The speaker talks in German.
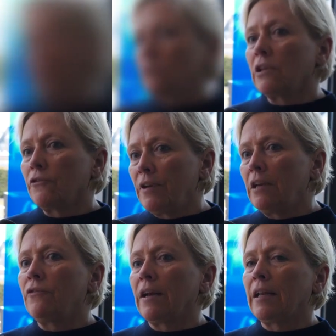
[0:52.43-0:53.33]
Also es sind
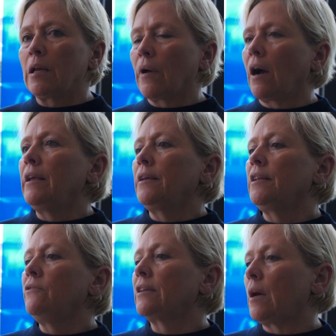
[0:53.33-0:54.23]
vielfältige Bereiche,
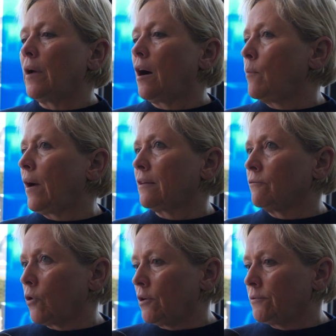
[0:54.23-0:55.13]
die wir da
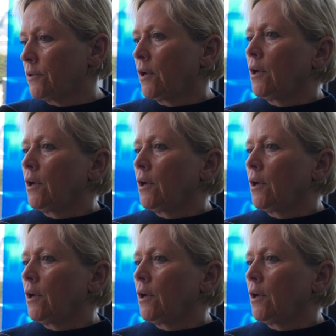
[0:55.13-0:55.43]
bearbeiten wollen,